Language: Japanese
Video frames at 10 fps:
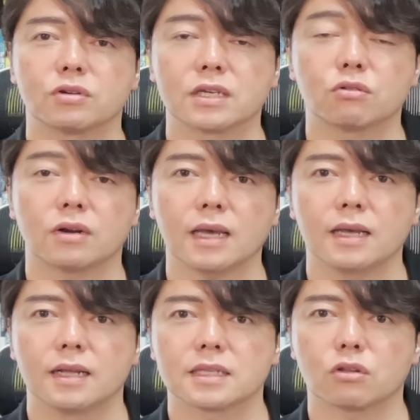リンクをね、
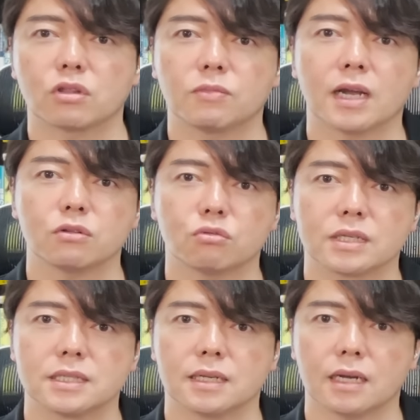辿ってもらえると
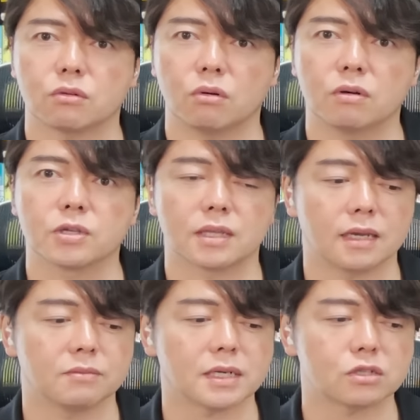嬉しいなと思っ
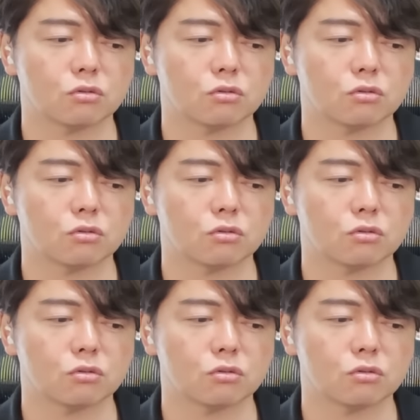ています。